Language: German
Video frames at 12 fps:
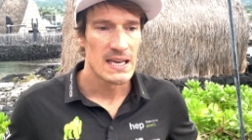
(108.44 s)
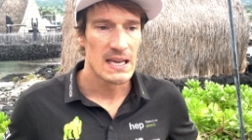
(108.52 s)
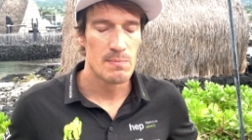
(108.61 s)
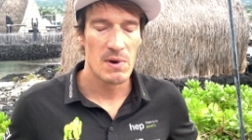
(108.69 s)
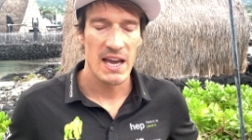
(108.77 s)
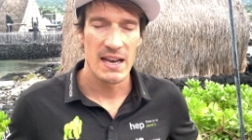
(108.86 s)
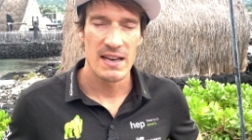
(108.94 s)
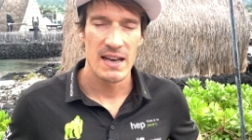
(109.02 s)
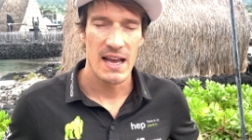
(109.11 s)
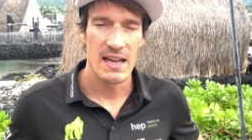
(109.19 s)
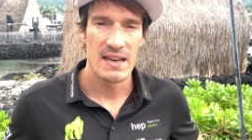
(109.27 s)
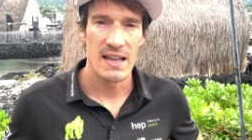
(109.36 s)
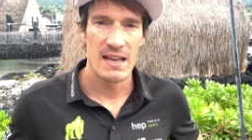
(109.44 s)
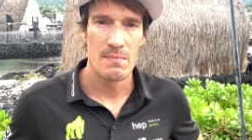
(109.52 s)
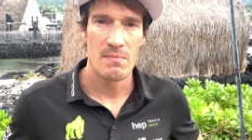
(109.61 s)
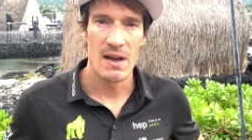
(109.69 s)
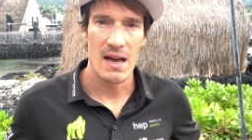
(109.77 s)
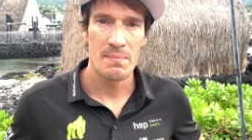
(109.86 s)
im Rennen an
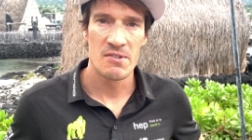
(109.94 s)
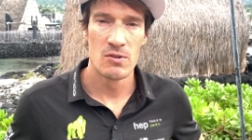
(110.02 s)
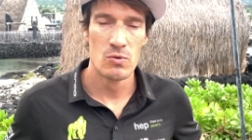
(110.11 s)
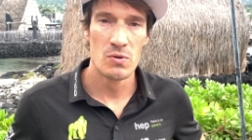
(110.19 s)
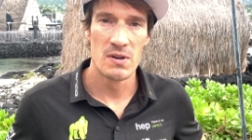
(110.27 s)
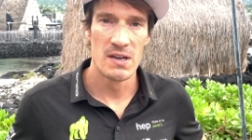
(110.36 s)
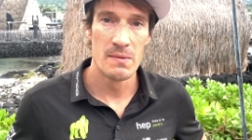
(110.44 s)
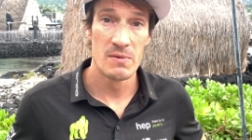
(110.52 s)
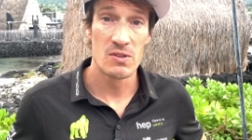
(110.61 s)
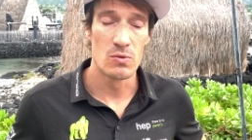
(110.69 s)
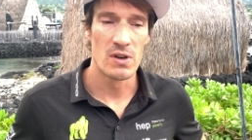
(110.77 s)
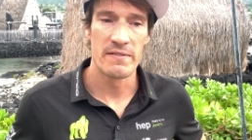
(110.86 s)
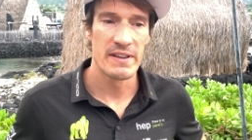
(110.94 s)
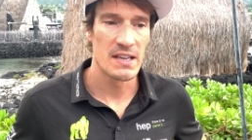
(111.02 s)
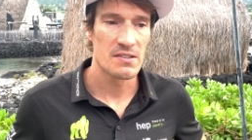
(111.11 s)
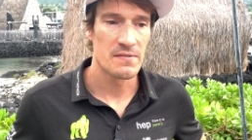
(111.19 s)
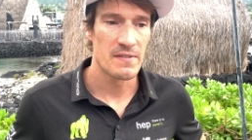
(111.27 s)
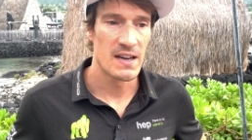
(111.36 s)
deinem absoluten Limit
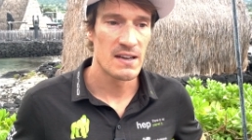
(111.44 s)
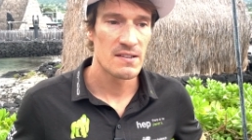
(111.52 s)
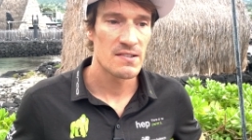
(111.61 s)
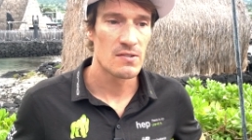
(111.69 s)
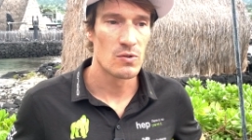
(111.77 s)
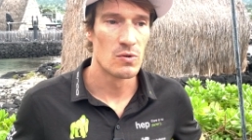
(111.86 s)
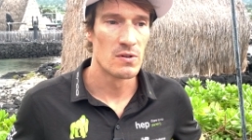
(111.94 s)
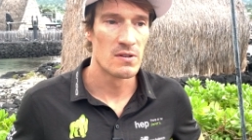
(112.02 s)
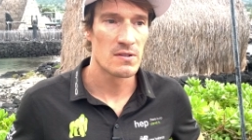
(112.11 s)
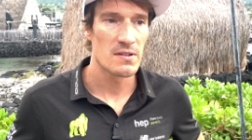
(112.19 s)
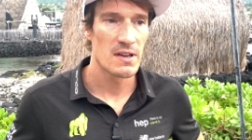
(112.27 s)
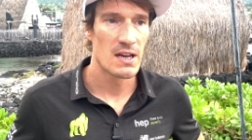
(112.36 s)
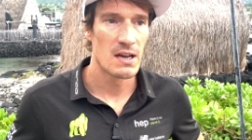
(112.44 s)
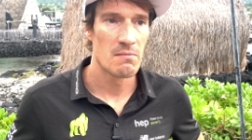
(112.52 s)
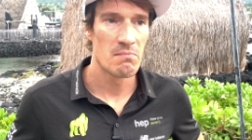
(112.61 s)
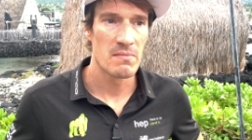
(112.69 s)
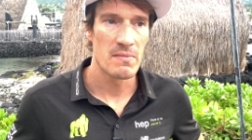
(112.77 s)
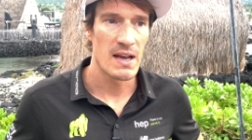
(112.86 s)
unterwegs warst und
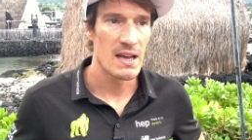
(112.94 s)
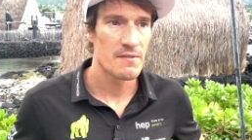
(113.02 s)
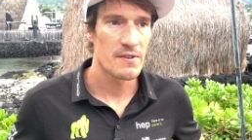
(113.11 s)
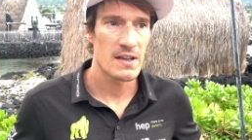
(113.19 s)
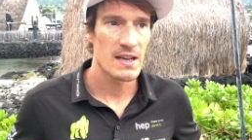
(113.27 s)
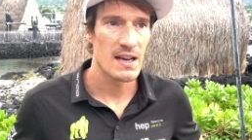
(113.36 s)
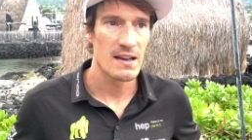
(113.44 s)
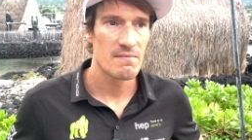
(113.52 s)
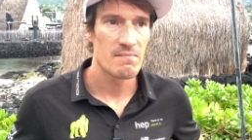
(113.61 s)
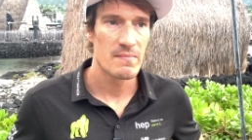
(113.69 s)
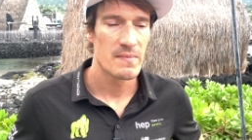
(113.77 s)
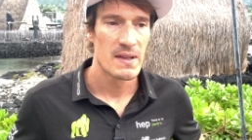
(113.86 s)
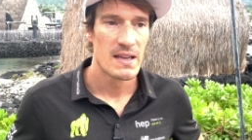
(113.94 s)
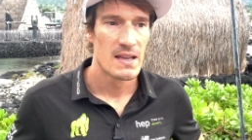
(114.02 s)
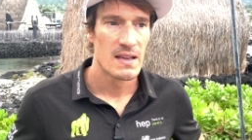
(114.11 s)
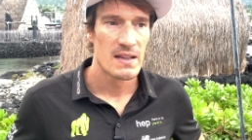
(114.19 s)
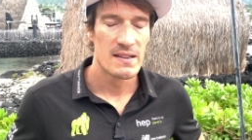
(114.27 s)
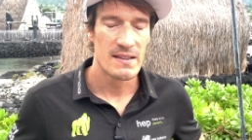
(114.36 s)
ähm, einfach
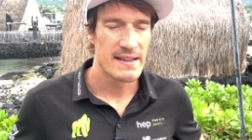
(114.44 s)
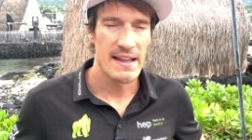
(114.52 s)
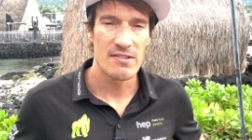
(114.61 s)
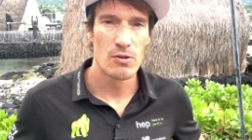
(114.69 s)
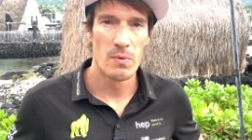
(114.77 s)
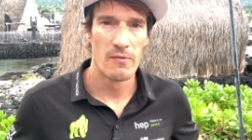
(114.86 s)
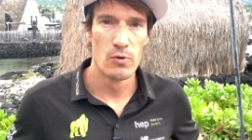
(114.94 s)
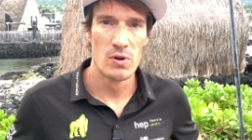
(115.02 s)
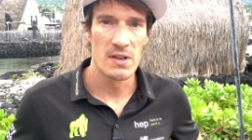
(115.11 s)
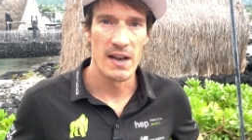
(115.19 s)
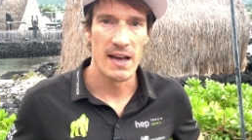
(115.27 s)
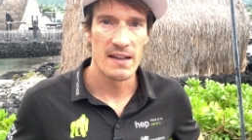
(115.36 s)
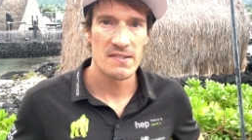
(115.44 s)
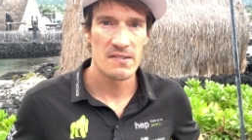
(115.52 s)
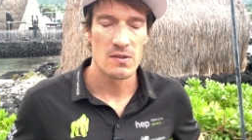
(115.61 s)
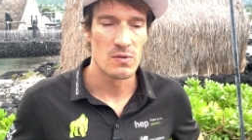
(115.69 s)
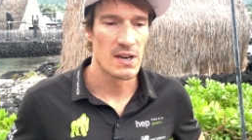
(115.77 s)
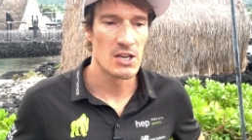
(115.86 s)
das überwunden hast.
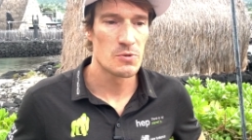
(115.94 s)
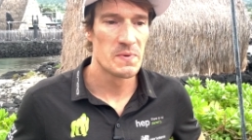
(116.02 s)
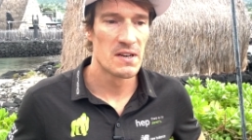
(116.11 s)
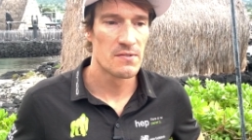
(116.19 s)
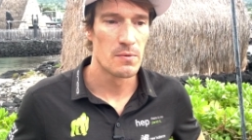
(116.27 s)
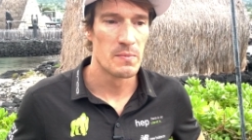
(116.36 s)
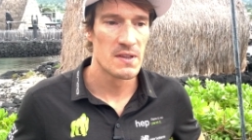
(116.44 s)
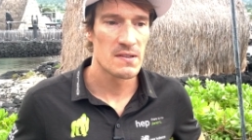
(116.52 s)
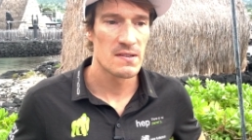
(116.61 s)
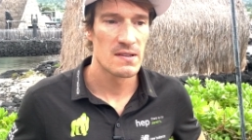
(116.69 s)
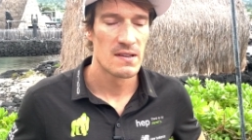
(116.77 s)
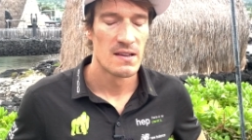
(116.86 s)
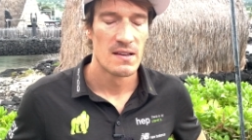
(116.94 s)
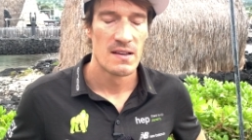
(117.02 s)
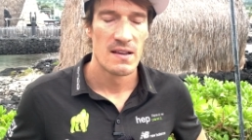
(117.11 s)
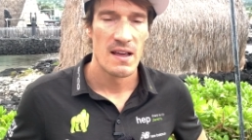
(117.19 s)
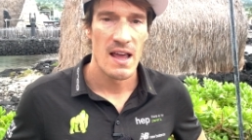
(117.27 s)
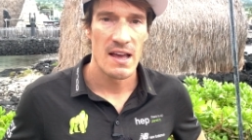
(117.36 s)
Und dann spielt es für mich
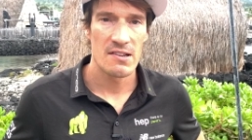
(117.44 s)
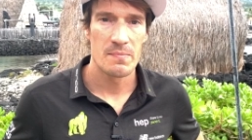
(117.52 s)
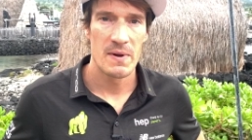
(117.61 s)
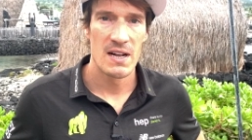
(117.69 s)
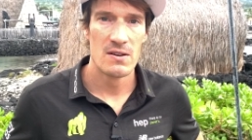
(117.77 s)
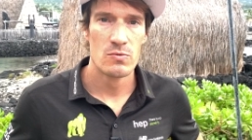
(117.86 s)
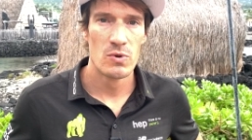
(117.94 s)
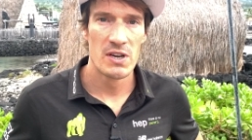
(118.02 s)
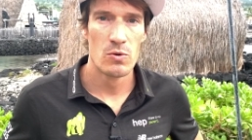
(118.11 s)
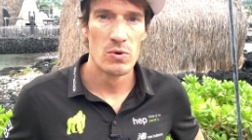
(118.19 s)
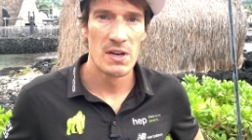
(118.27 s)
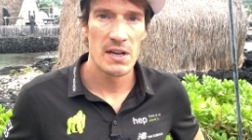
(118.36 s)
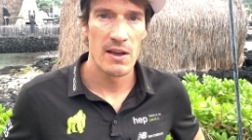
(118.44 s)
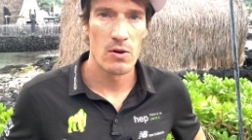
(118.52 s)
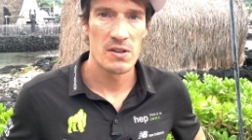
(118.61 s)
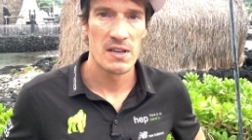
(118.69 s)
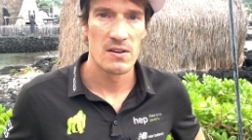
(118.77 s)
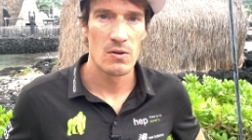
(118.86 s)
erstmal nur eine
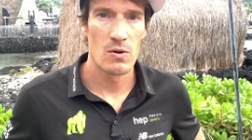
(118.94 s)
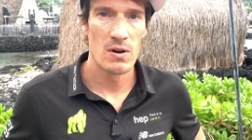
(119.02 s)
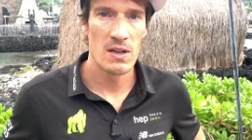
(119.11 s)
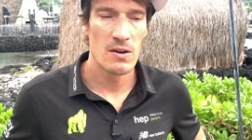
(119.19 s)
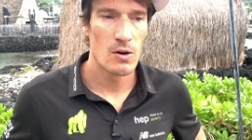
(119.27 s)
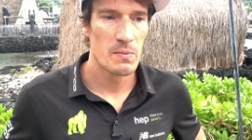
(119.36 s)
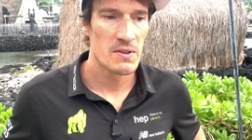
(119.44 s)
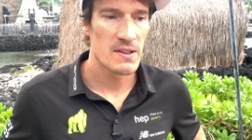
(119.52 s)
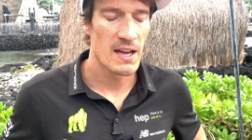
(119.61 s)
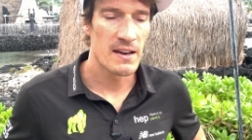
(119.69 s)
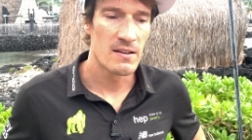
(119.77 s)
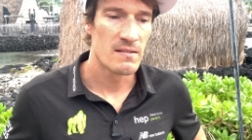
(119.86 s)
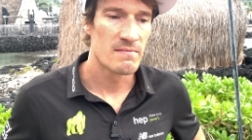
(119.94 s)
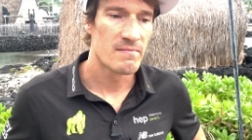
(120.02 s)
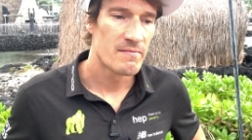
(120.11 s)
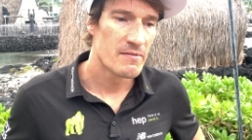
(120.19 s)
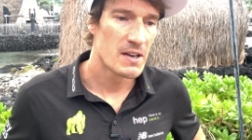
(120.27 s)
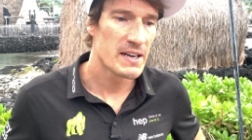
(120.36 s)
untergeordnete Rolle, ob ich dann
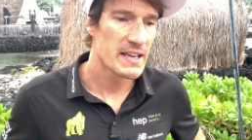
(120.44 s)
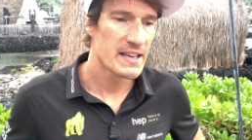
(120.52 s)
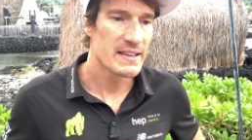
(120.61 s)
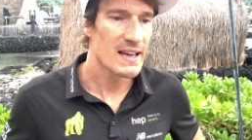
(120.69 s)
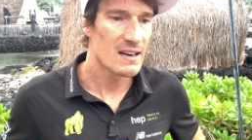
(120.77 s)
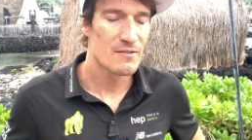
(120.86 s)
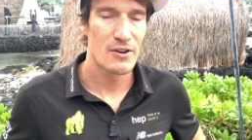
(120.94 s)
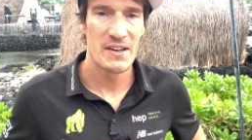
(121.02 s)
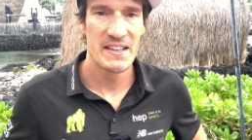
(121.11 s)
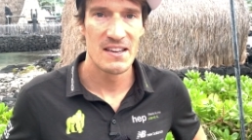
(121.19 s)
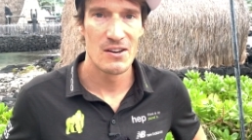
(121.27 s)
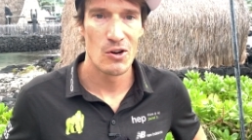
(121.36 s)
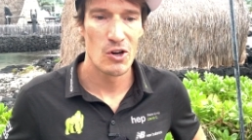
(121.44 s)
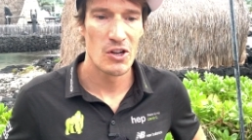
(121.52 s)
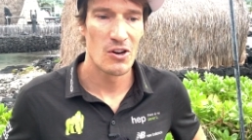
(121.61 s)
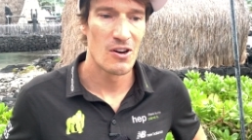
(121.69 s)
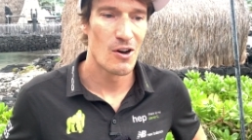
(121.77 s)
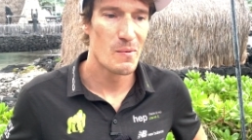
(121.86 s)
wieder gegen Jan verliere oder
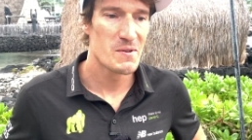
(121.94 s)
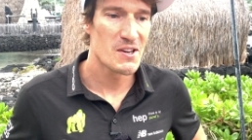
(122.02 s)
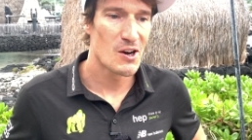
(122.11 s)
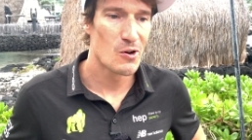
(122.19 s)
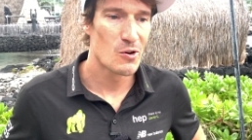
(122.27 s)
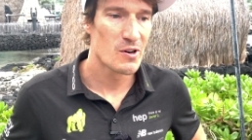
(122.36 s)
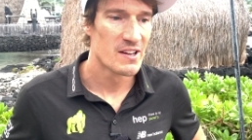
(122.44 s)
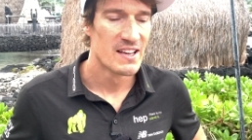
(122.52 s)
ob ich auch